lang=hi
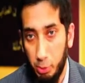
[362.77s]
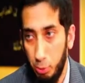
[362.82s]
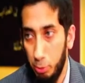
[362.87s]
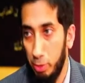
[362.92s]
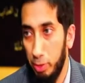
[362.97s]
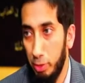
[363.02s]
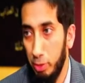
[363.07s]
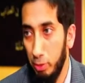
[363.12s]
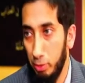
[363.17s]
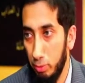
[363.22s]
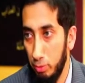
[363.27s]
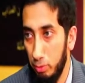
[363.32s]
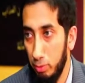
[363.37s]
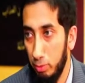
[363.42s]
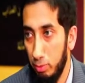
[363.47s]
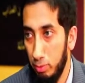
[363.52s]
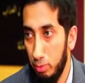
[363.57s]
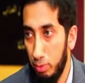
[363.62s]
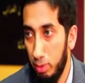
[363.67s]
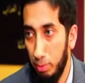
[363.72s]
का स्टूडेंट ही हूँ
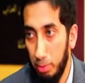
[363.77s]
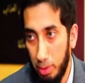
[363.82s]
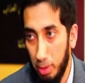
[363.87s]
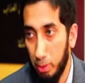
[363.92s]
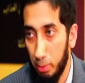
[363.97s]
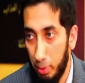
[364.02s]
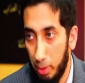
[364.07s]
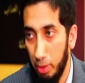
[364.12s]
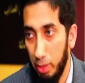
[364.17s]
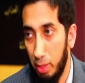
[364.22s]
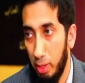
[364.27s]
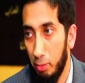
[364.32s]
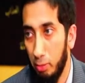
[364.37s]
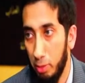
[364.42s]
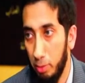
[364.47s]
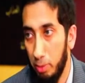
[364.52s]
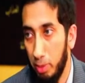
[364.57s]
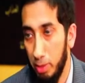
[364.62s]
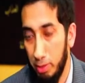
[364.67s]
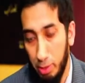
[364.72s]
अभी तक पढ़ ही रहा
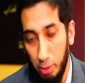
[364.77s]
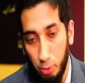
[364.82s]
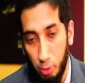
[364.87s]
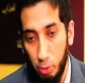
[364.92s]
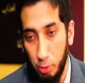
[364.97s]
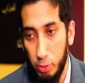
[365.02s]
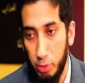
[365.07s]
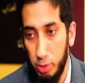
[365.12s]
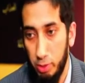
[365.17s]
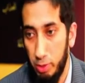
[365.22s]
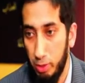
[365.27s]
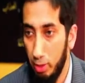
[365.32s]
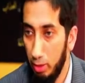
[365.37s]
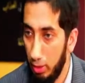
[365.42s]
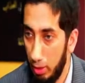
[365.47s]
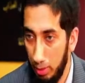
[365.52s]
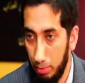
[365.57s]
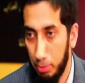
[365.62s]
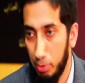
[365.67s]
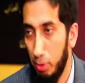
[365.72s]
हूँ अरबी इट्स एन ओशन एंड
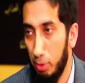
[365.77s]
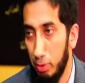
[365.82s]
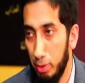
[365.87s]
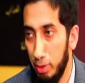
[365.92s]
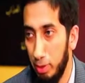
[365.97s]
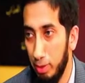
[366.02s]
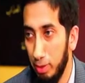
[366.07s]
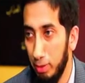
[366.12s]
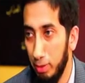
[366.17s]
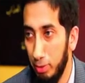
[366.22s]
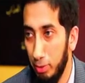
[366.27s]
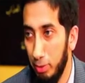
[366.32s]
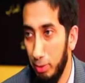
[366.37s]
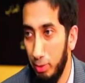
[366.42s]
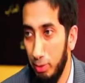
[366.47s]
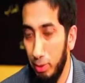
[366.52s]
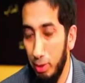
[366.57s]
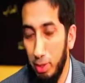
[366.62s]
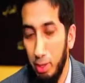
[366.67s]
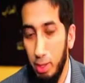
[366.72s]
ही कीप्स गोइंग यू नो